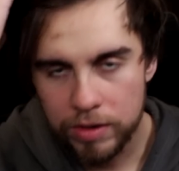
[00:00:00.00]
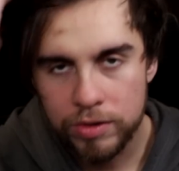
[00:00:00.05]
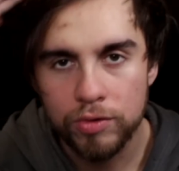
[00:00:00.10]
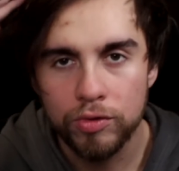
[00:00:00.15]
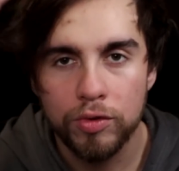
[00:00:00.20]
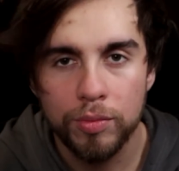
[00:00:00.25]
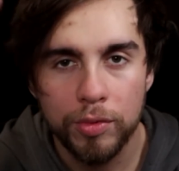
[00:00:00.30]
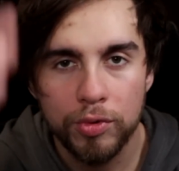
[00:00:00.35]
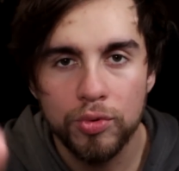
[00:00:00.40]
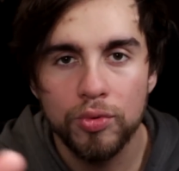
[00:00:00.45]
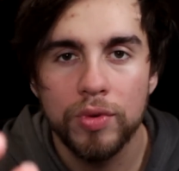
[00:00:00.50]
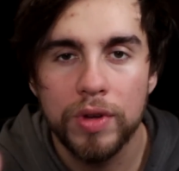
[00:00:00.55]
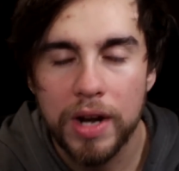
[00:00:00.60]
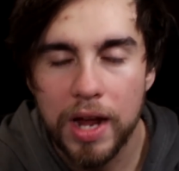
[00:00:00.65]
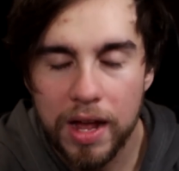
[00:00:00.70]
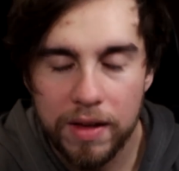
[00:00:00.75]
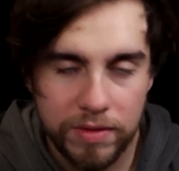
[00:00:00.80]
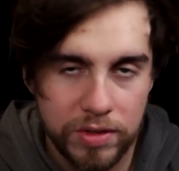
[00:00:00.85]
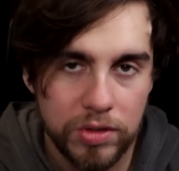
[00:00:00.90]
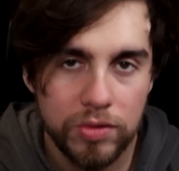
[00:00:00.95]
Um assunto muito
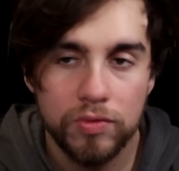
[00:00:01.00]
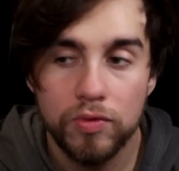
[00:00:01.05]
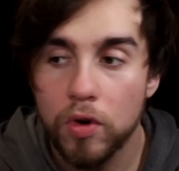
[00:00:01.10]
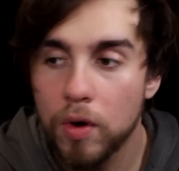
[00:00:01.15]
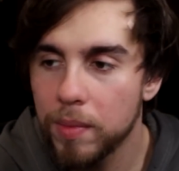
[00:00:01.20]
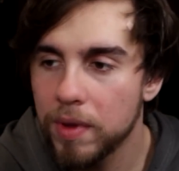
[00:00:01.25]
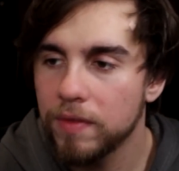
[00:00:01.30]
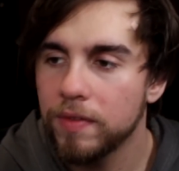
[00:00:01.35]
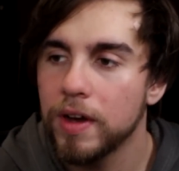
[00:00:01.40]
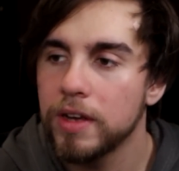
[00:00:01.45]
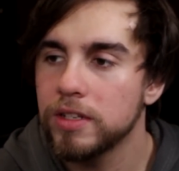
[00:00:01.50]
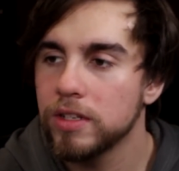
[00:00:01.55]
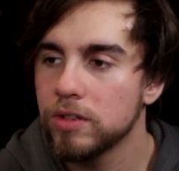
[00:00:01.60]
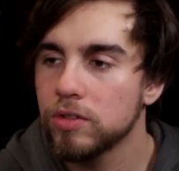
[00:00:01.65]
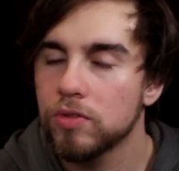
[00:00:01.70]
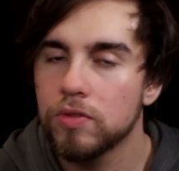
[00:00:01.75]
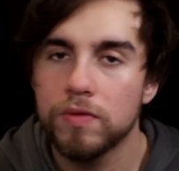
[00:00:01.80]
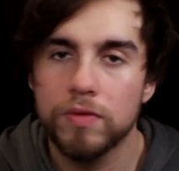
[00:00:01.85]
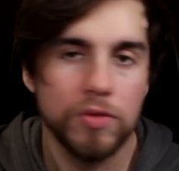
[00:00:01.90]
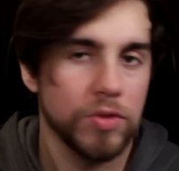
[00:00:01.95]
grave. Se um homem faz
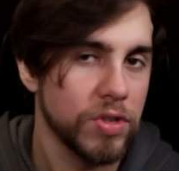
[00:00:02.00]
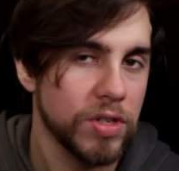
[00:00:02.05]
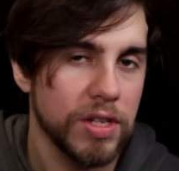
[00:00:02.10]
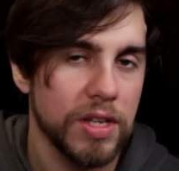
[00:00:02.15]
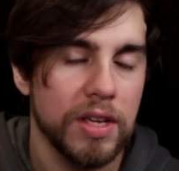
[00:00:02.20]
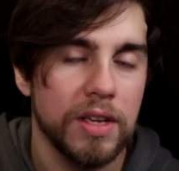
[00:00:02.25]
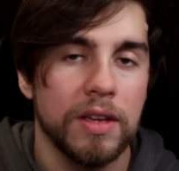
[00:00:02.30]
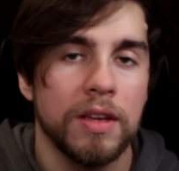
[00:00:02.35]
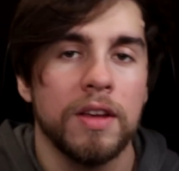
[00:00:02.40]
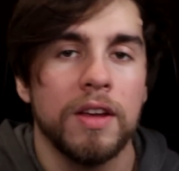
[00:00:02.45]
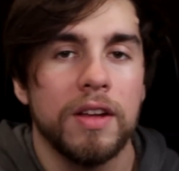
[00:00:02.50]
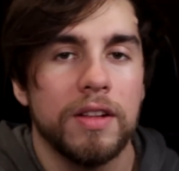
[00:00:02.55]
isso com você,